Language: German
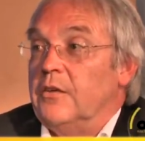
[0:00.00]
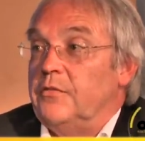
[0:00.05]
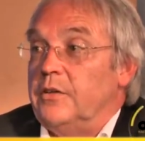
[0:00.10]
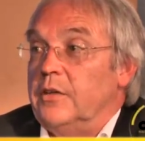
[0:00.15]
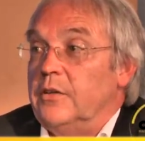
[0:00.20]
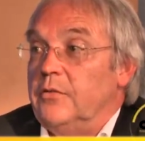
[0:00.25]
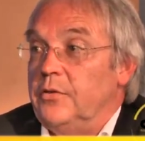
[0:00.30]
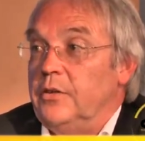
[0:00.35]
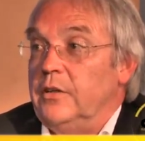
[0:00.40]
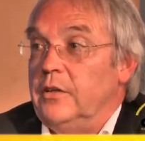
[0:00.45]

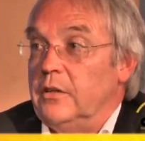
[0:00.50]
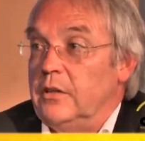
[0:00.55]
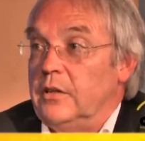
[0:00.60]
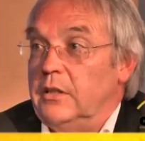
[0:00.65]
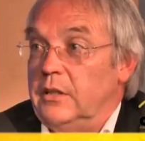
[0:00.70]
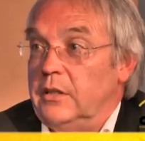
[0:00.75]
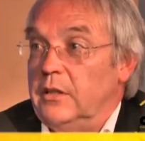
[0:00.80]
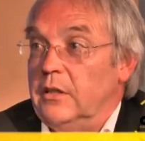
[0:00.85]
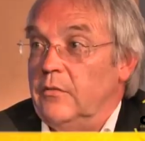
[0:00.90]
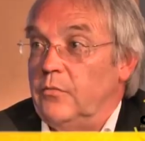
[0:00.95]
wir finden
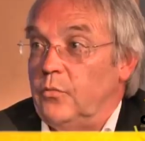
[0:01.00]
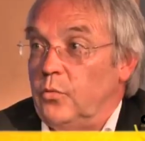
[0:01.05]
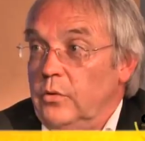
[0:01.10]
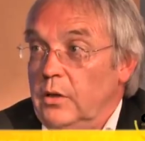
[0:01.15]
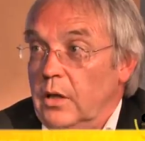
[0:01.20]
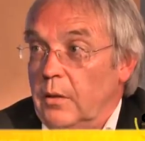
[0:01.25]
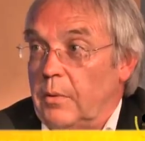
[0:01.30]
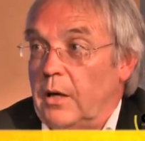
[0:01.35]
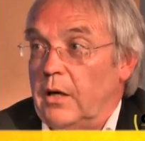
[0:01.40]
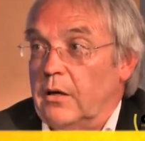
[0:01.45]
hier
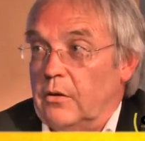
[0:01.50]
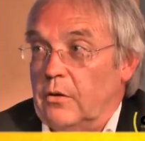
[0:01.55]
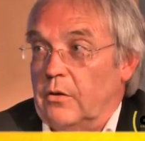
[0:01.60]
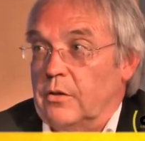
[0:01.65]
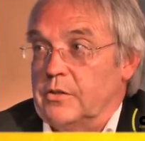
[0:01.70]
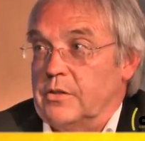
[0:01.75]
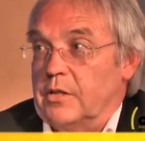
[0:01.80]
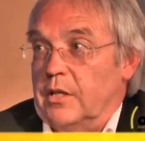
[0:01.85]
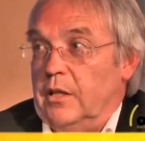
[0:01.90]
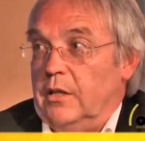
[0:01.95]
wunderbare
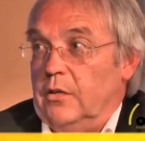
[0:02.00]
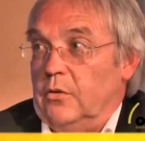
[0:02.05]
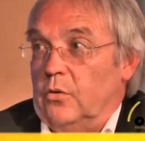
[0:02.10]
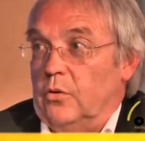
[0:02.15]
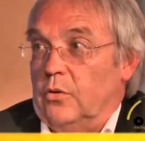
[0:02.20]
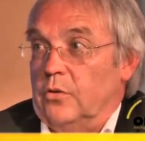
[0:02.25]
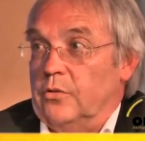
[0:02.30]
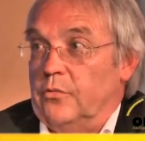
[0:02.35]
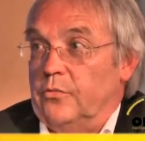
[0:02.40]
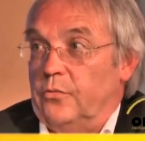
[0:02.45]

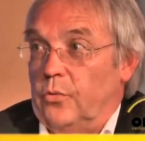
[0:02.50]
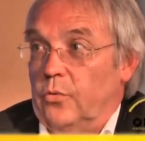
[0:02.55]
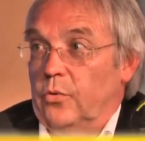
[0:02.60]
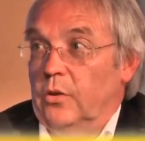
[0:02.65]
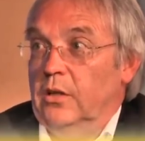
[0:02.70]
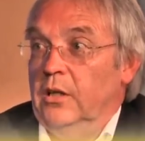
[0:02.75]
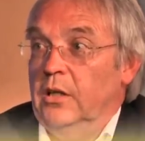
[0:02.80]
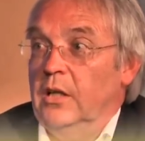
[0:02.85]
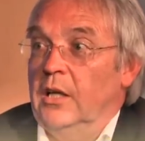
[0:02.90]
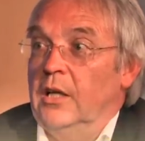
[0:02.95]
Konzertorte
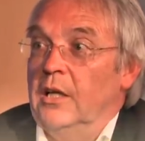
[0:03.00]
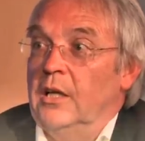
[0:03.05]
vor,